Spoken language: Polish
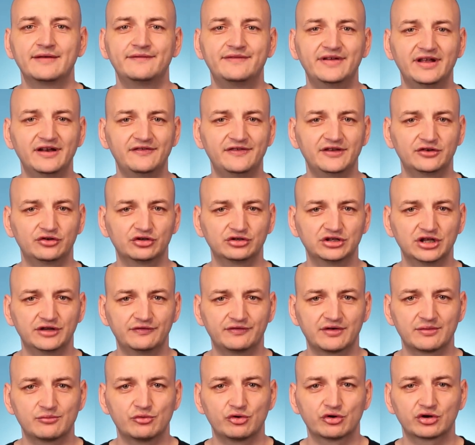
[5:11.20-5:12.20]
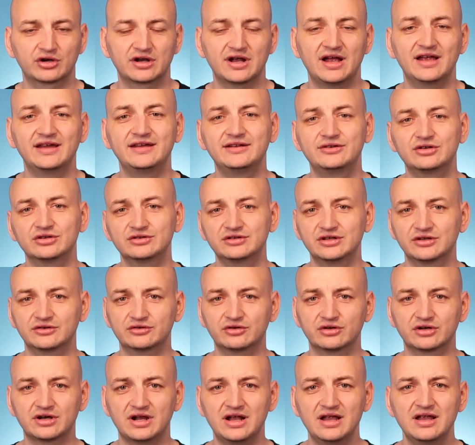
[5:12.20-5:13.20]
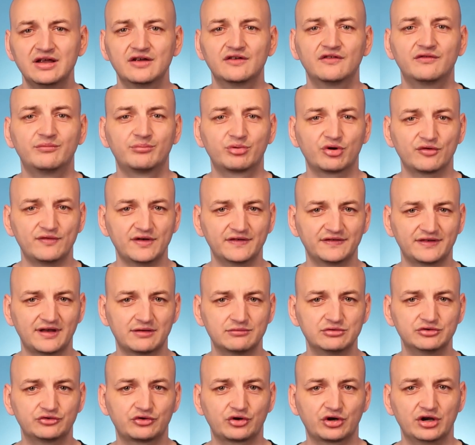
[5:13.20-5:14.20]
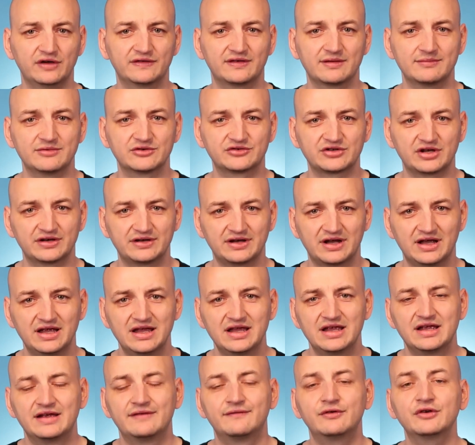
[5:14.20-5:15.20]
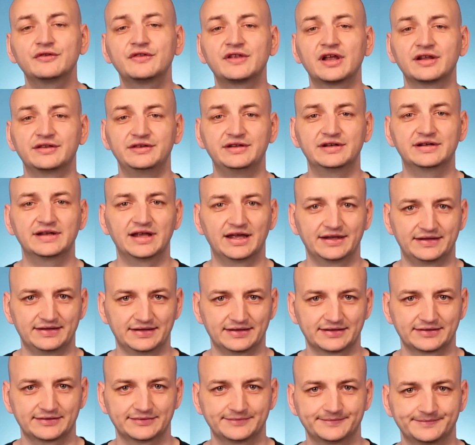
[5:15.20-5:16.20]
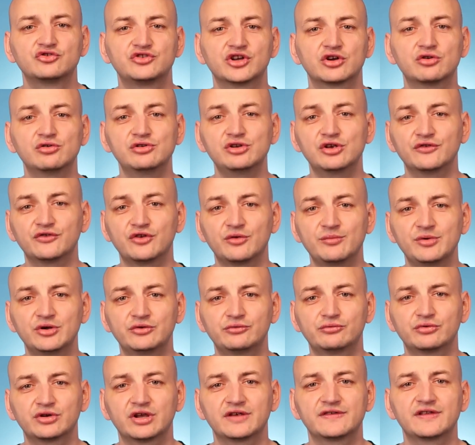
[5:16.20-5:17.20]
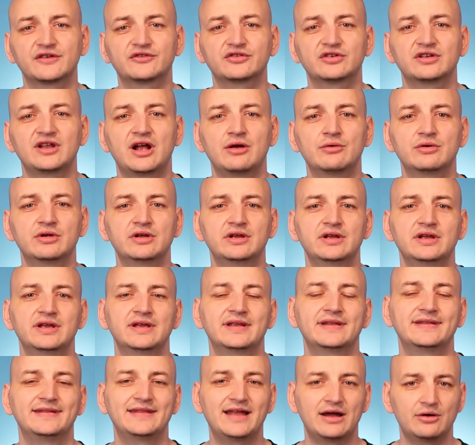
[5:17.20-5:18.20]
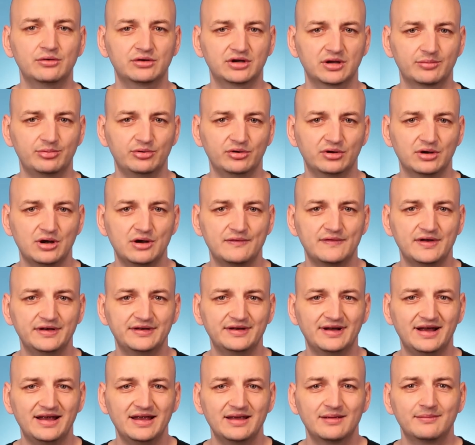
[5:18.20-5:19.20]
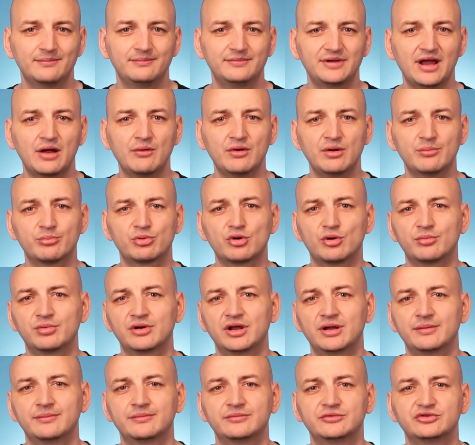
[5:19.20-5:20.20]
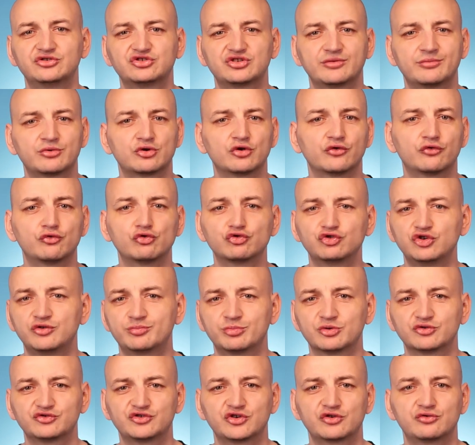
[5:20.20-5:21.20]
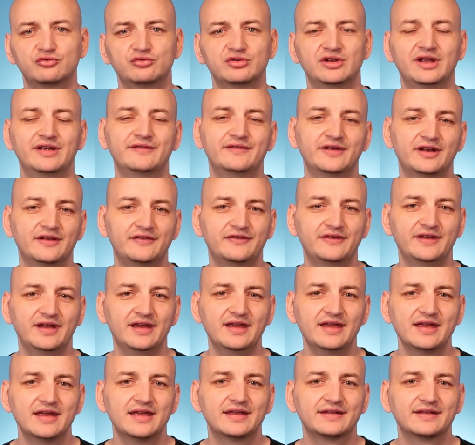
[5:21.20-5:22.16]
wersje .NET Frameworka i .NET Core'a wprowadzały trochę zamieszania w ostatnich latach. Szczególnie osoby, które zaczynały naukę programowania, miały problem, żeby rozróżnić poszczególne wersje,